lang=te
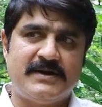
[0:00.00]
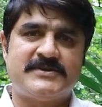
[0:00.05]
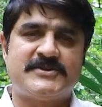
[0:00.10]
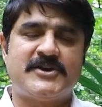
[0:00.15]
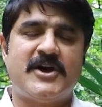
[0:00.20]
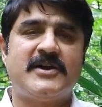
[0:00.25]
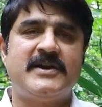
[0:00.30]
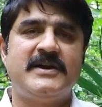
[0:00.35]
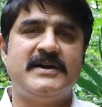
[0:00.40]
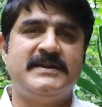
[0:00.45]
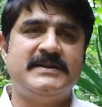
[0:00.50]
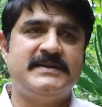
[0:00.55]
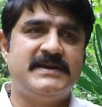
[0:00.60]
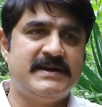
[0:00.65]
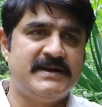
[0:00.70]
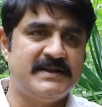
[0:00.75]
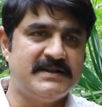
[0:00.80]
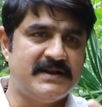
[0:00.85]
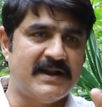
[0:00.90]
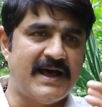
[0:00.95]
ఆయన షాక్ అయ్యాను
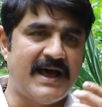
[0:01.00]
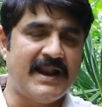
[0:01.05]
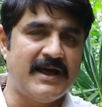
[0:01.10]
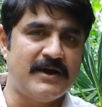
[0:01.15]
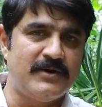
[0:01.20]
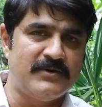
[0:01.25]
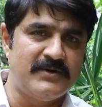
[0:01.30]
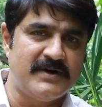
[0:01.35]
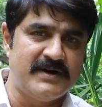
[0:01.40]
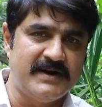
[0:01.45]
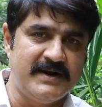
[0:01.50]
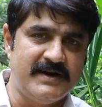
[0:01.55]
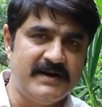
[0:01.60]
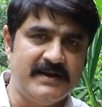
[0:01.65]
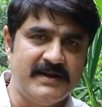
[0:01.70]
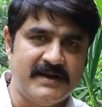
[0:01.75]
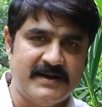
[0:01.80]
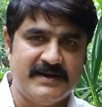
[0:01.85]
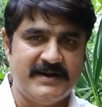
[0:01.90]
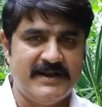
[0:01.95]
ఇదేంటి ఇది నాలాగా ఉన్నాడేంటి
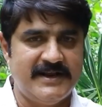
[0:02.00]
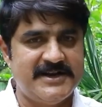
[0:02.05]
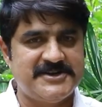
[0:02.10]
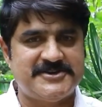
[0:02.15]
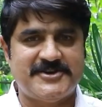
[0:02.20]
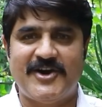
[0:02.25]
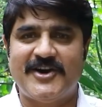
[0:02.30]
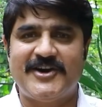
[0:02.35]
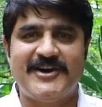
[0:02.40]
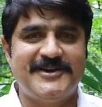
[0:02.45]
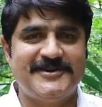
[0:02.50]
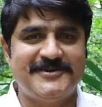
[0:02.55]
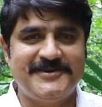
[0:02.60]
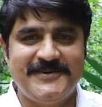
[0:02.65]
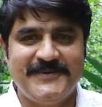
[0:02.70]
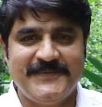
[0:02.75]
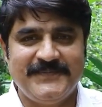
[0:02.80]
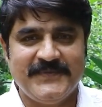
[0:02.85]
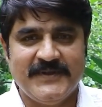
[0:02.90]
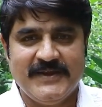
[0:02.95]
అని నేనే షాక్ అయ్యాను
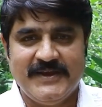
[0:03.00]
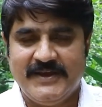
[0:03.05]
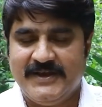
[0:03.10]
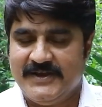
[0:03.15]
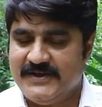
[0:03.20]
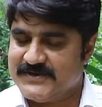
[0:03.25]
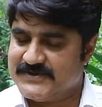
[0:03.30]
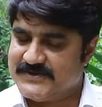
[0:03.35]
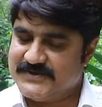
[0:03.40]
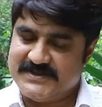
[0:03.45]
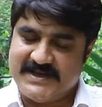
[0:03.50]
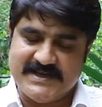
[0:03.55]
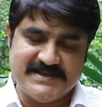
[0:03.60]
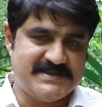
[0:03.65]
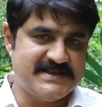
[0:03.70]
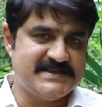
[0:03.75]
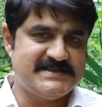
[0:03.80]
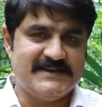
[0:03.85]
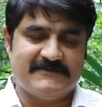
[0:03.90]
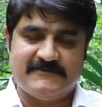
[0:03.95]
సో
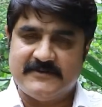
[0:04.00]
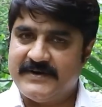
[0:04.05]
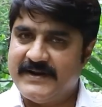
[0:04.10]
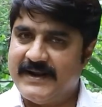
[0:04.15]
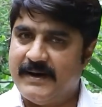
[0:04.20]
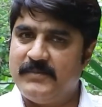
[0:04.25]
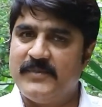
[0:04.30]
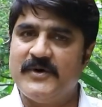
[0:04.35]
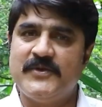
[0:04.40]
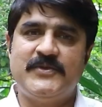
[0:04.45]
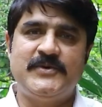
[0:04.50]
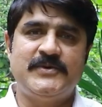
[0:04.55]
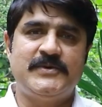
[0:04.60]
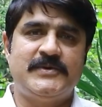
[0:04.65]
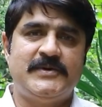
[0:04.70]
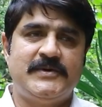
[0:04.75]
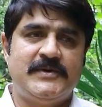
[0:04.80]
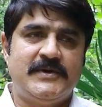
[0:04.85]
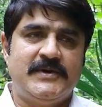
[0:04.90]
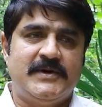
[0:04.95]
దయచేసి ఎవరు నమ్మొద్దు
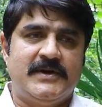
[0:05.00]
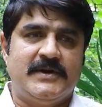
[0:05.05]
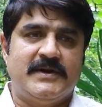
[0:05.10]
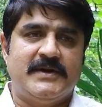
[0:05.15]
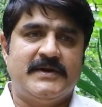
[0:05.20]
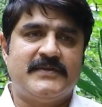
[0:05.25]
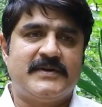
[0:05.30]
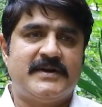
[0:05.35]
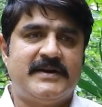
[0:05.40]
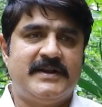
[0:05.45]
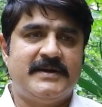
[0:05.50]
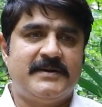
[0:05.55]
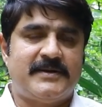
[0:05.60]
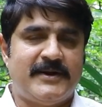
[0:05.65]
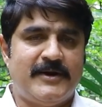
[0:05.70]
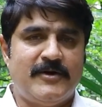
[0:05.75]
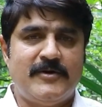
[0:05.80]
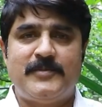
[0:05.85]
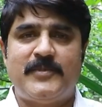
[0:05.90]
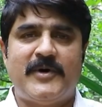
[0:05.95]
ఎందుకంటే
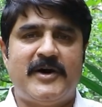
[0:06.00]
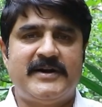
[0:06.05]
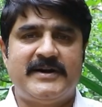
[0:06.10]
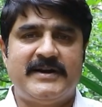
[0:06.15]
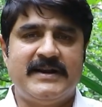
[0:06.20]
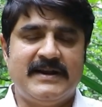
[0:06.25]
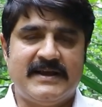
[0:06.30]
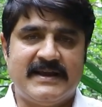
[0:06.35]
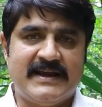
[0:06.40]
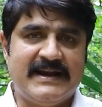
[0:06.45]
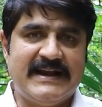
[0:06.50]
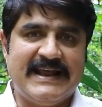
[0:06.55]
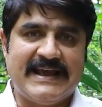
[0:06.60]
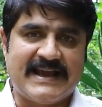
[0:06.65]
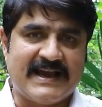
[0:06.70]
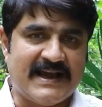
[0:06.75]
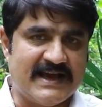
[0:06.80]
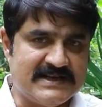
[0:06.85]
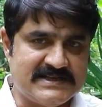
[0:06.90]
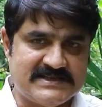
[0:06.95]
రేవు పార్టీలకి వెళ్ళే
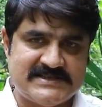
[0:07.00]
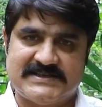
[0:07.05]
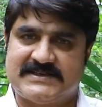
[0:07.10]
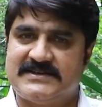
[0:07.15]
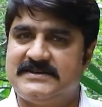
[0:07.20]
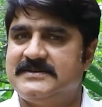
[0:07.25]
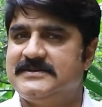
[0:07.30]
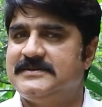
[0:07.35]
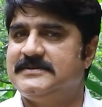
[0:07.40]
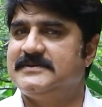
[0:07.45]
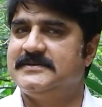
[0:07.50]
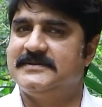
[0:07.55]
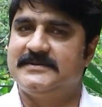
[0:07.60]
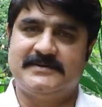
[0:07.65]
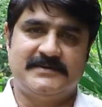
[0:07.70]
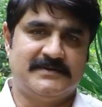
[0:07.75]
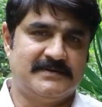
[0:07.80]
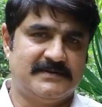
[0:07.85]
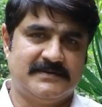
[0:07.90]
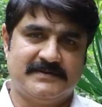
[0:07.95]
కల్చర్
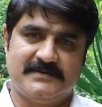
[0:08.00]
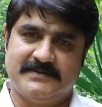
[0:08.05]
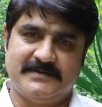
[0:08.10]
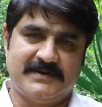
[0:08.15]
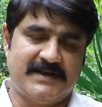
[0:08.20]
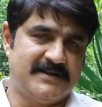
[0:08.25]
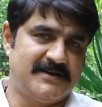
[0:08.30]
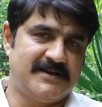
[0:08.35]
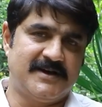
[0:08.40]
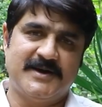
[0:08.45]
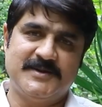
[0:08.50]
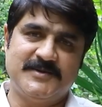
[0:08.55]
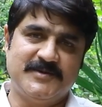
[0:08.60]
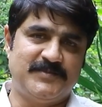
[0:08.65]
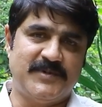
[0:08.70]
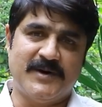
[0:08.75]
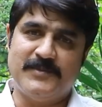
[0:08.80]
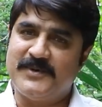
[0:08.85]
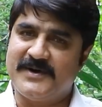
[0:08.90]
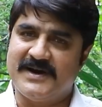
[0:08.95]
నాది కాదు
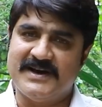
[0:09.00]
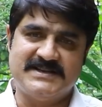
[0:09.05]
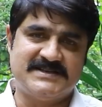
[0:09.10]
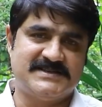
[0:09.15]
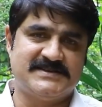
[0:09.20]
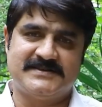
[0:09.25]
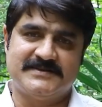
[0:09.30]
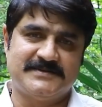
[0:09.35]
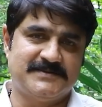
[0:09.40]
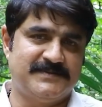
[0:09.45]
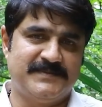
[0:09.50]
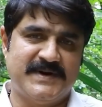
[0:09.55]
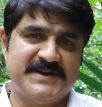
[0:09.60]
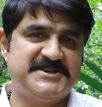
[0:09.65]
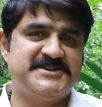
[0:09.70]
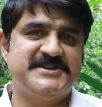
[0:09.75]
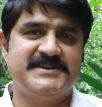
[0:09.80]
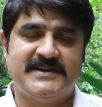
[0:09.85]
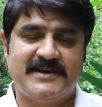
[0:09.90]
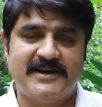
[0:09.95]
పబ్ కల్చర్
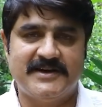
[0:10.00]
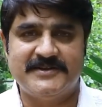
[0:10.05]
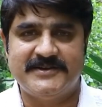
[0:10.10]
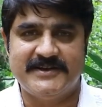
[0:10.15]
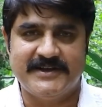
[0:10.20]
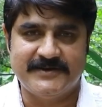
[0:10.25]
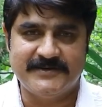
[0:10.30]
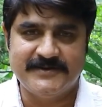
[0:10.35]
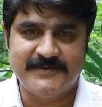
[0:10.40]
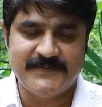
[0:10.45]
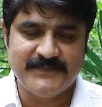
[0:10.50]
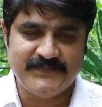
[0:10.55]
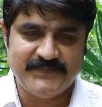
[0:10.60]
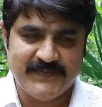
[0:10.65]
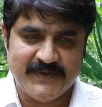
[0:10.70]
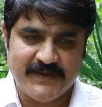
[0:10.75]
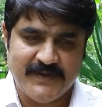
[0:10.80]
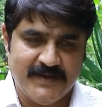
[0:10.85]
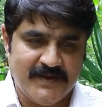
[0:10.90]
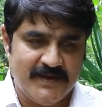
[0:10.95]
మనిషిని కాదు నేను
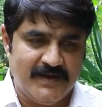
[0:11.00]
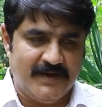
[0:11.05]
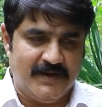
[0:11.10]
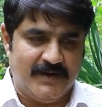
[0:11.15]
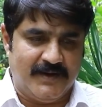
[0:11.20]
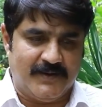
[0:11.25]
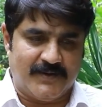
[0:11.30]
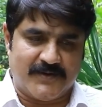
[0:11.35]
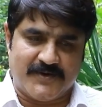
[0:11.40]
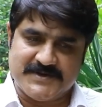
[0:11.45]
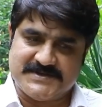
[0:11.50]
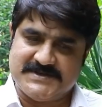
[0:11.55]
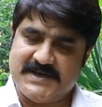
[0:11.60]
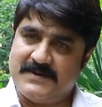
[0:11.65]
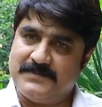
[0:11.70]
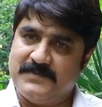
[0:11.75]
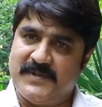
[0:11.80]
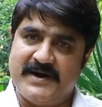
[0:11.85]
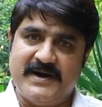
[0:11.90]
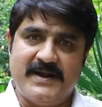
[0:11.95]
ఒక్కోసారి
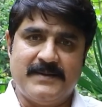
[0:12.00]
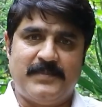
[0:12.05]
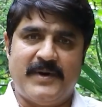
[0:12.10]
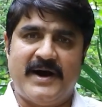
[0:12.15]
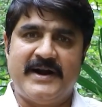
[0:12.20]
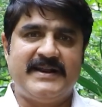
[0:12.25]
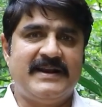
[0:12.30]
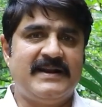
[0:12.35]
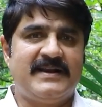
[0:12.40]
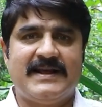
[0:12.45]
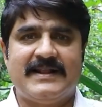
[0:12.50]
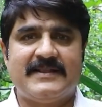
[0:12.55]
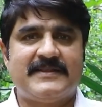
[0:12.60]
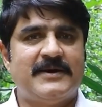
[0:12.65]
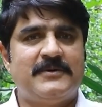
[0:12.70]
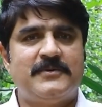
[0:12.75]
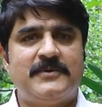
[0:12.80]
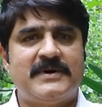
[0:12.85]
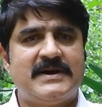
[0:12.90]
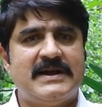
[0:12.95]
బర్త్డే పార్టీలకి
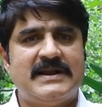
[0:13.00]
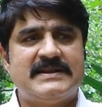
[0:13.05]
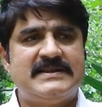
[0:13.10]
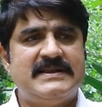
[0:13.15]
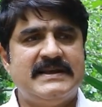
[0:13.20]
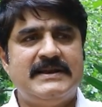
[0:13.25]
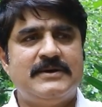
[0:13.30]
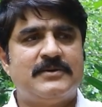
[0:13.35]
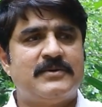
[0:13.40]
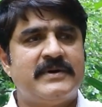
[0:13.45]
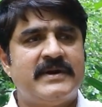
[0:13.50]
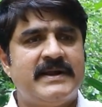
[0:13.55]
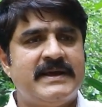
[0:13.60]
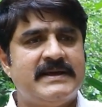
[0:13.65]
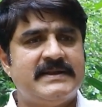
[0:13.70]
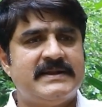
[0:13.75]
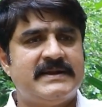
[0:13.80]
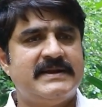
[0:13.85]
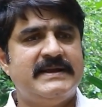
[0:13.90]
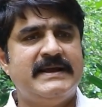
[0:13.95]
వెళ్తాం ఒకవేళ తెలియకుండా
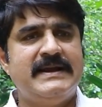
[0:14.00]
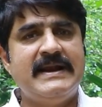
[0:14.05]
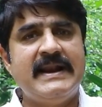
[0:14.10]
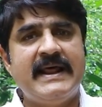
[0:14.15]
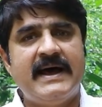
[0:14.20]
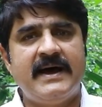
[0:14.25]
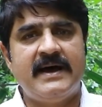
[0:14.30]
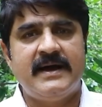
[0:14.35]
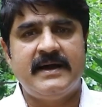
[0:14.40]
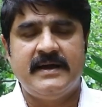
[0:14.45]
ఏదైనా వెళ్ళినా